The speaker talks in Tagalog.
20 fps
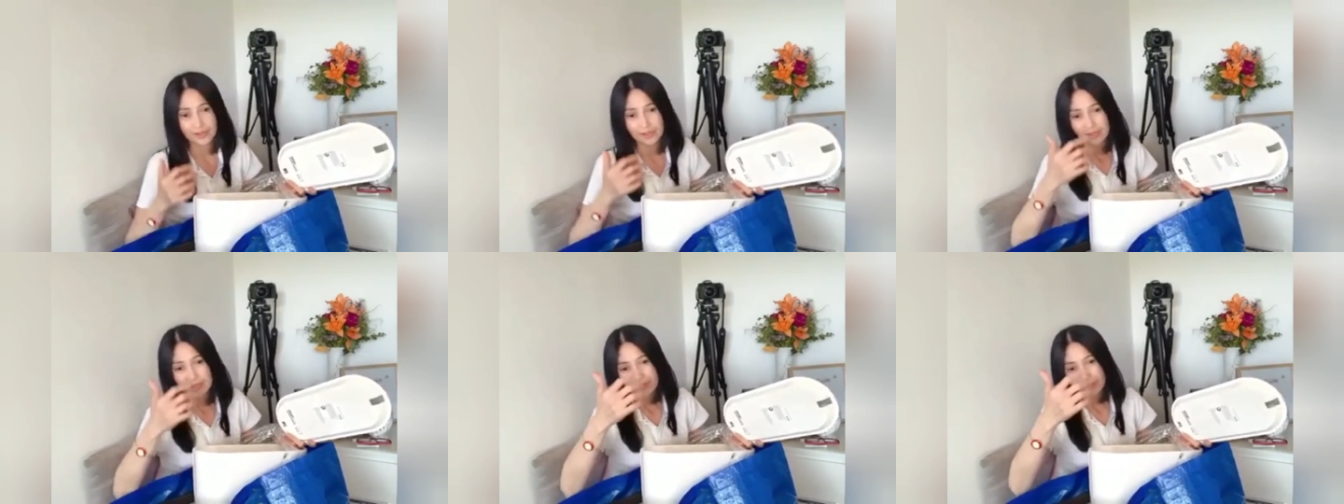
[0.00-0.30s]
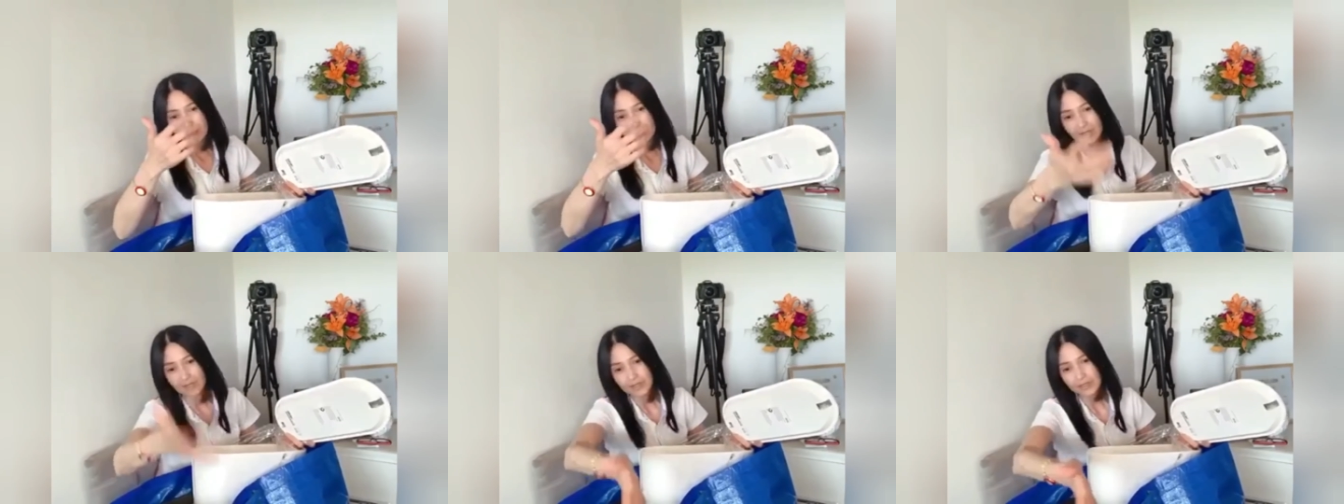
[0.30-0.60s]

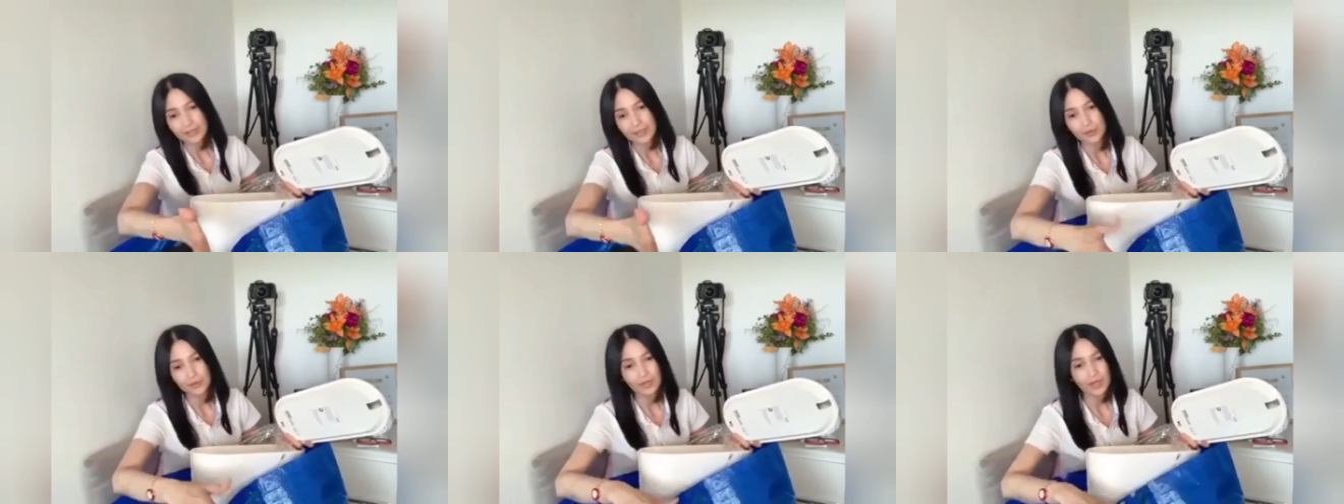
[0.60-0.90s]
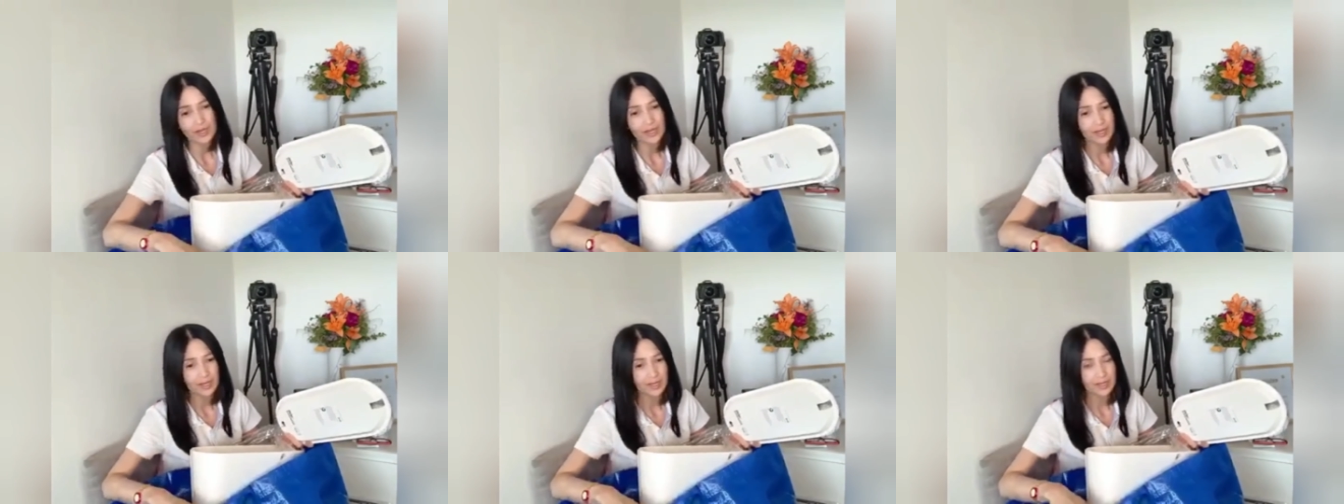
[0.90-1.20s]
Nakalitaw
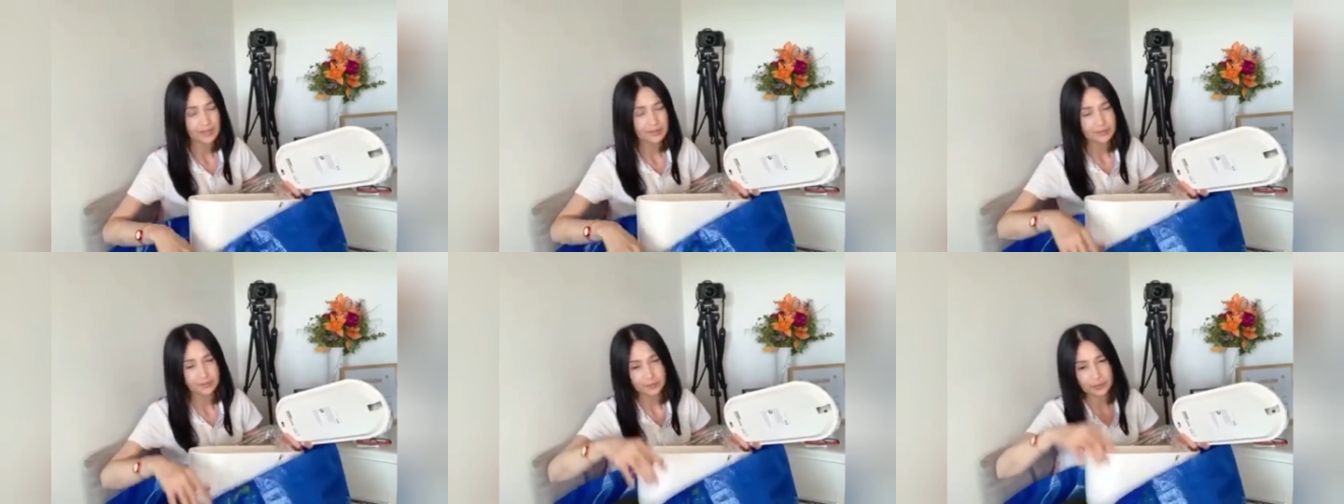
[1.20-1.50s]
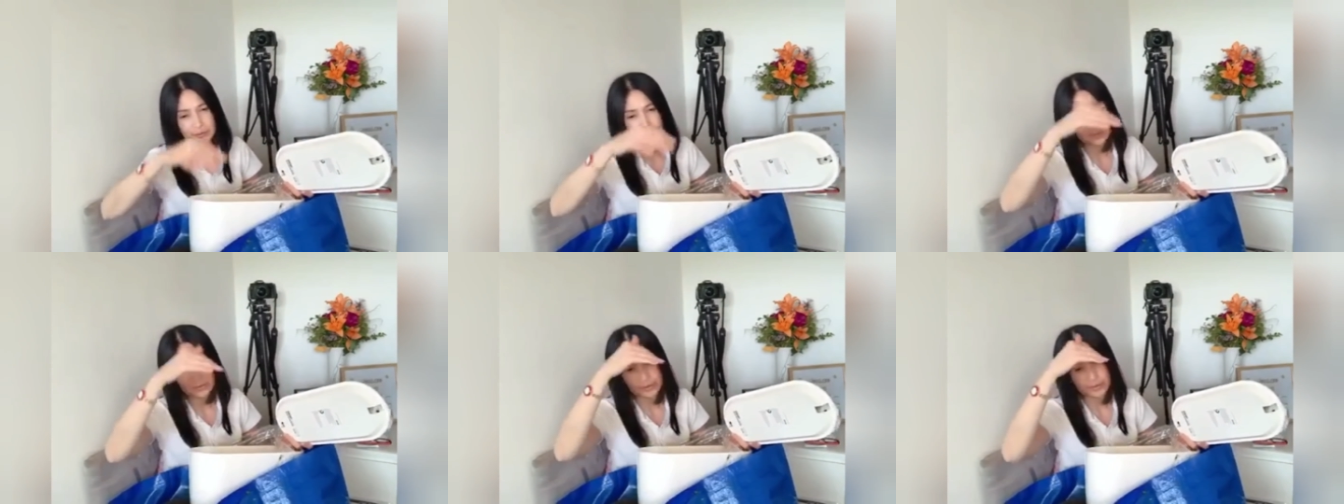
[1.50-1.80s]
lahat
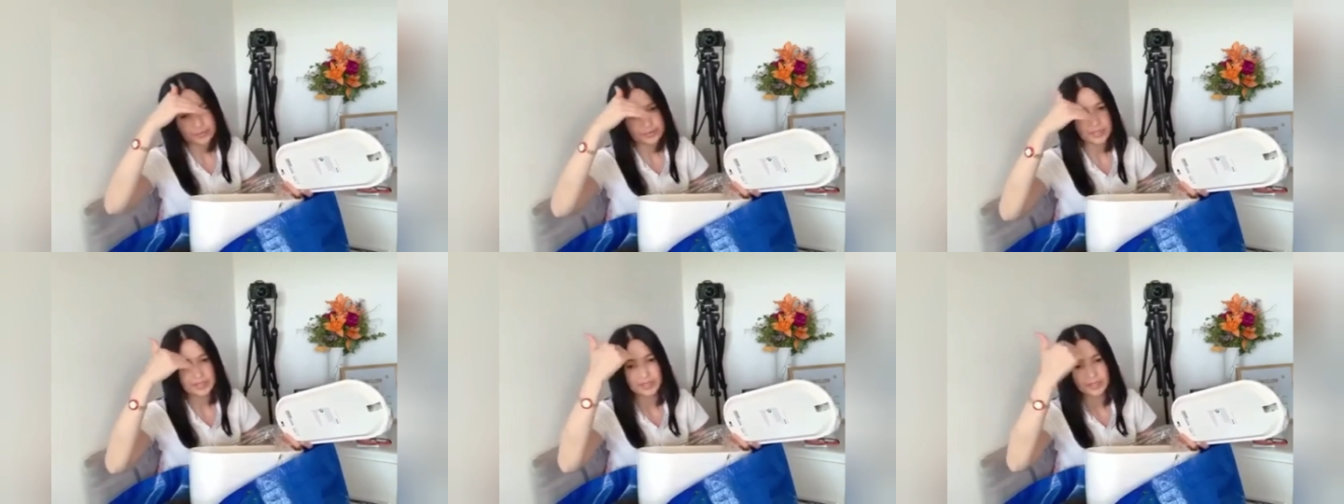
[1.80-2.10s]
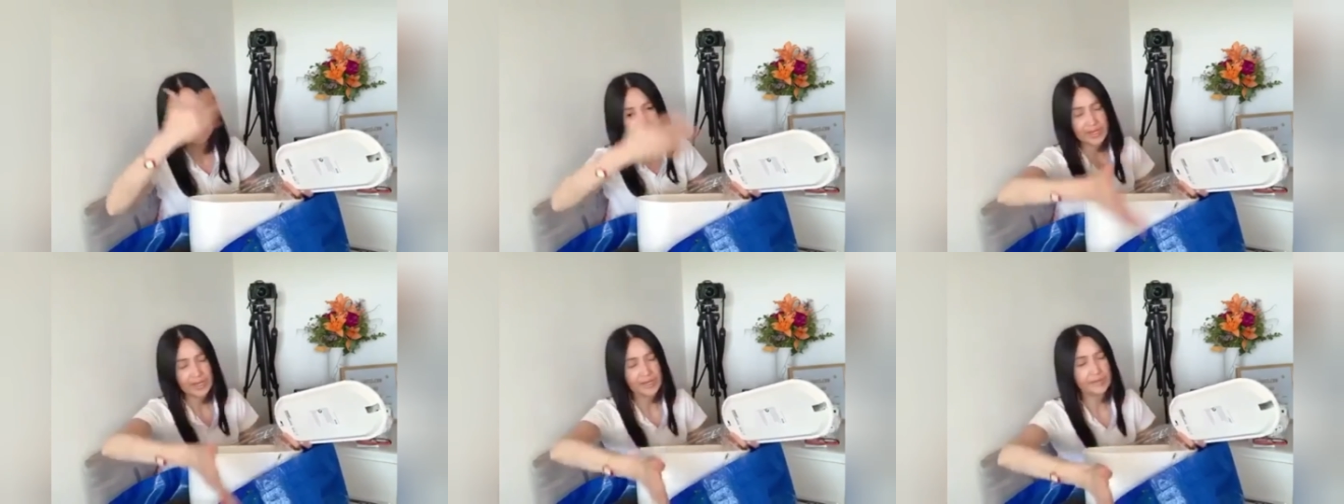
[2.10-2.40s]
from, dahil
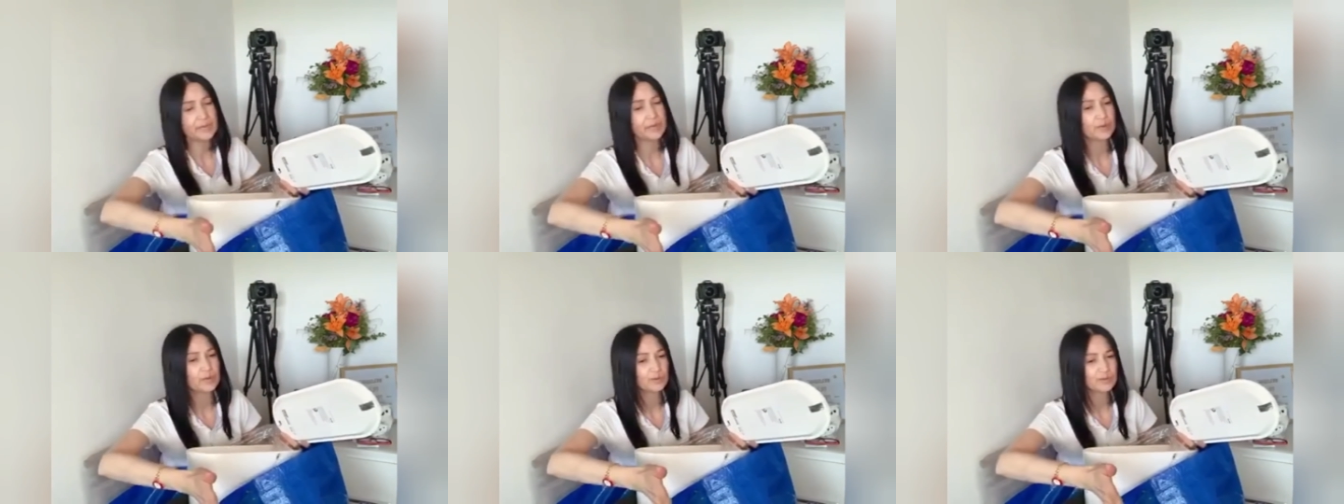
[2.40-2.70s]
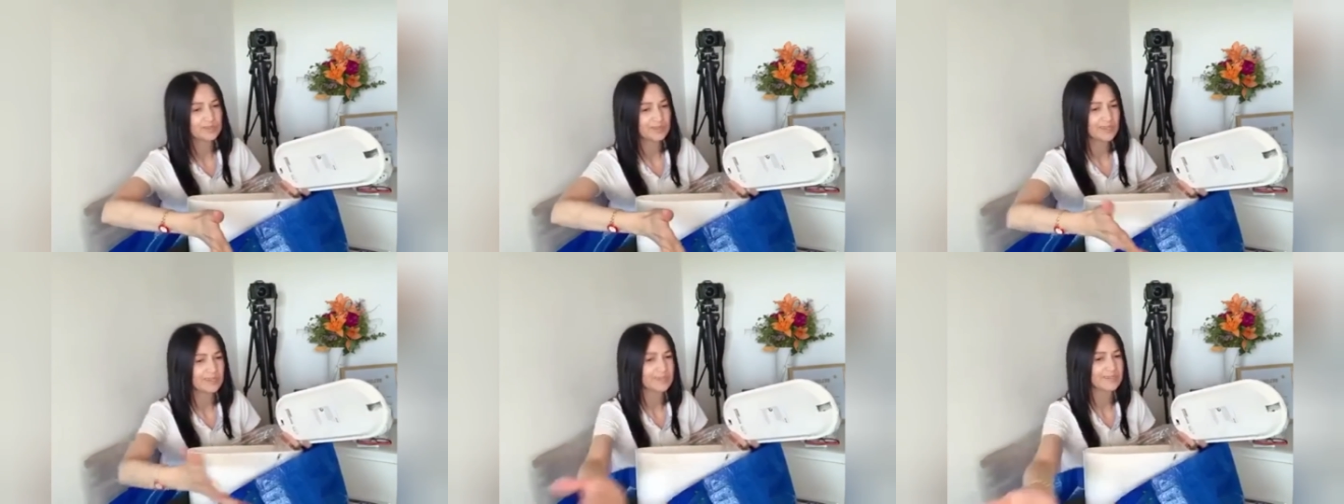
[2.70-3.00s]
ang dami kong
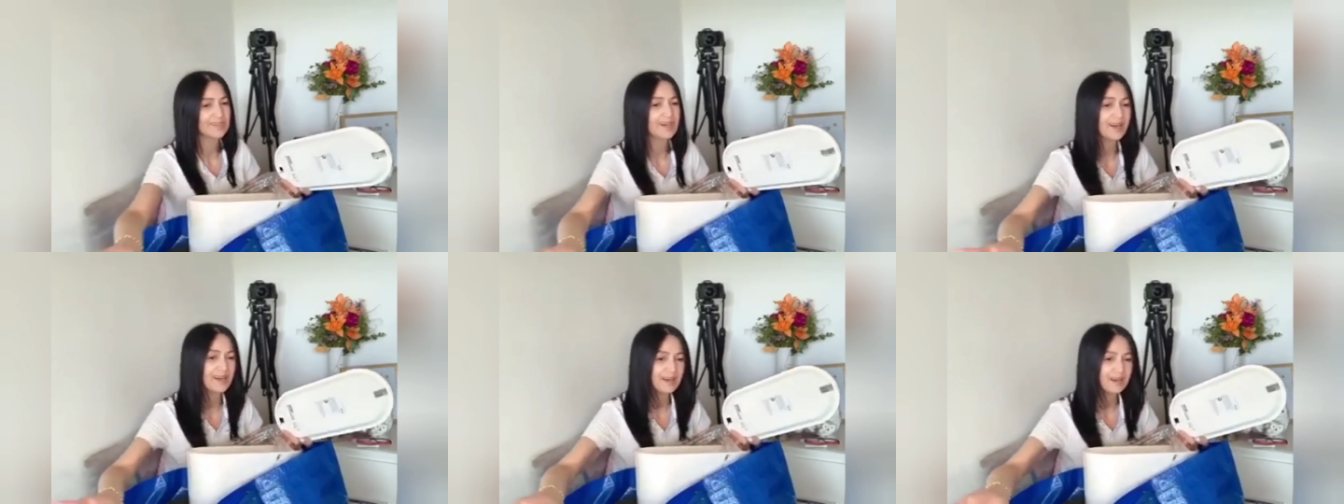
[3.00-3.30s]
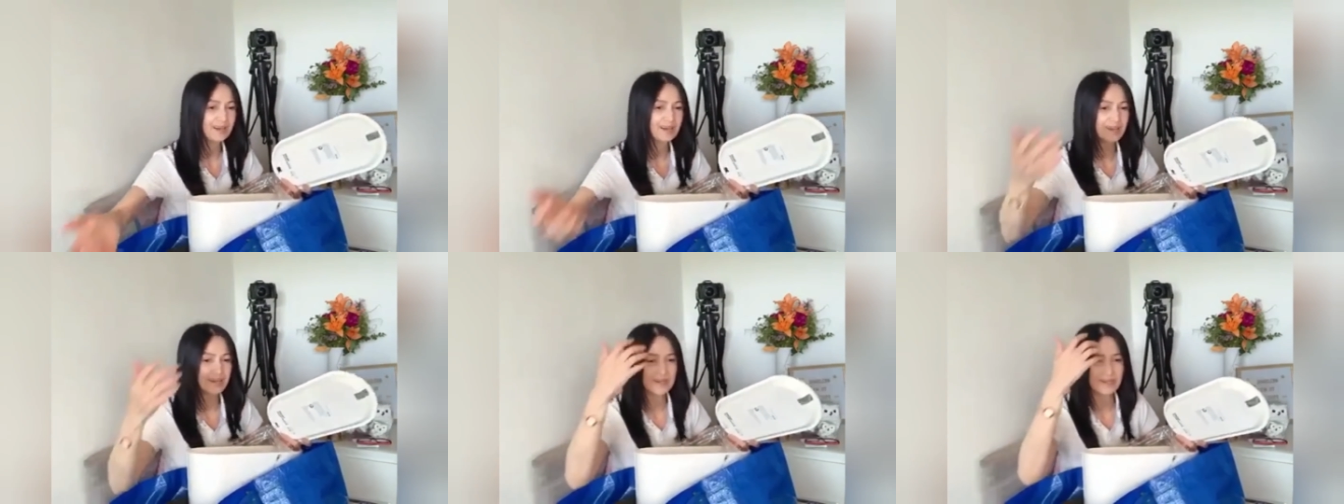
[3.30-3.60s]

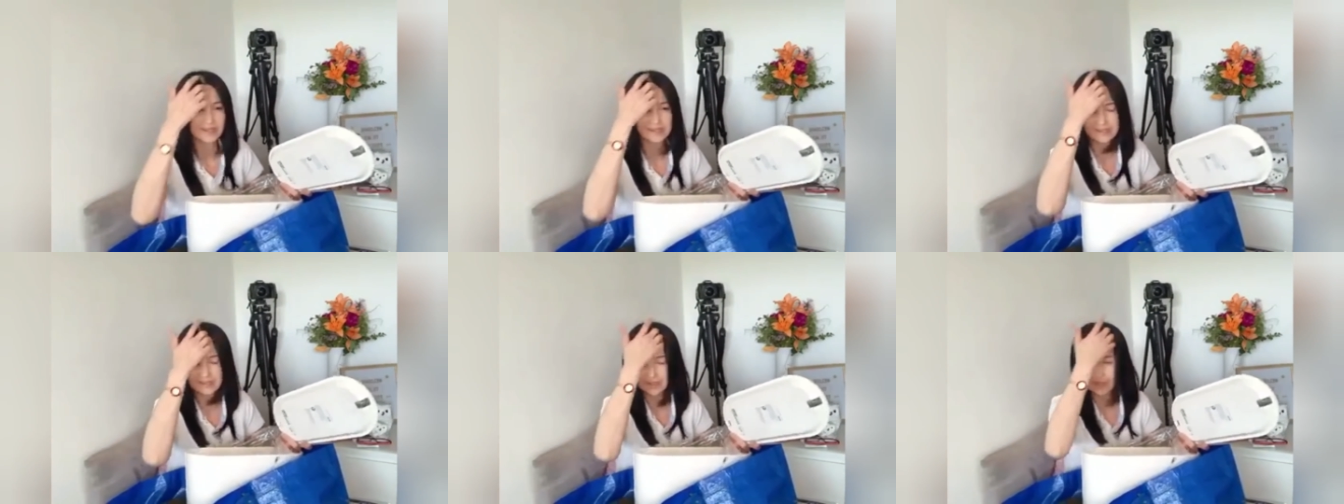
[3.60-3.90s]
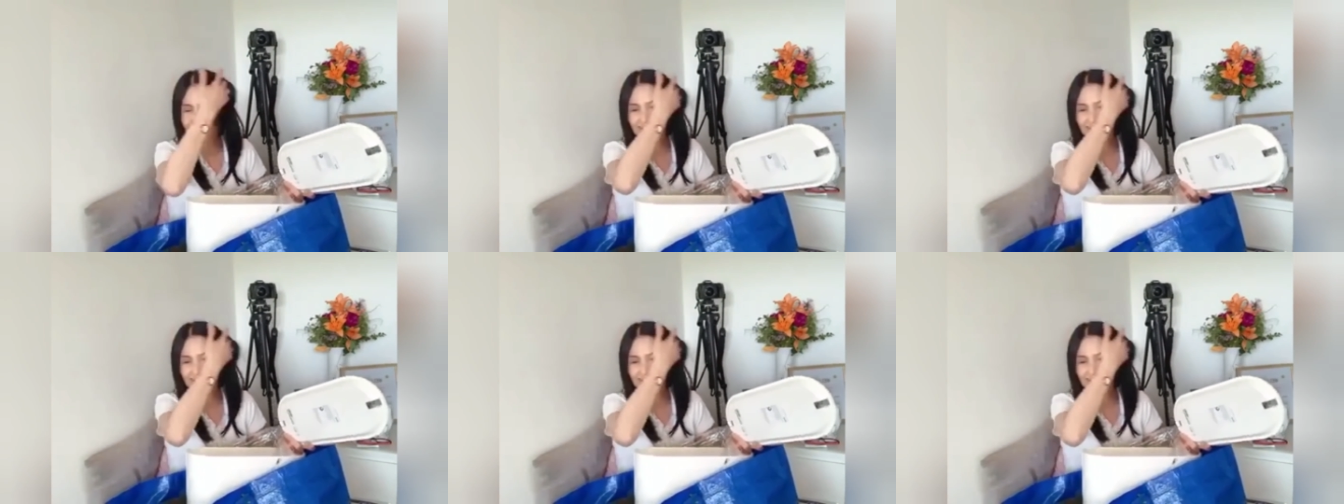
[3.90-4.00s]
saksakan.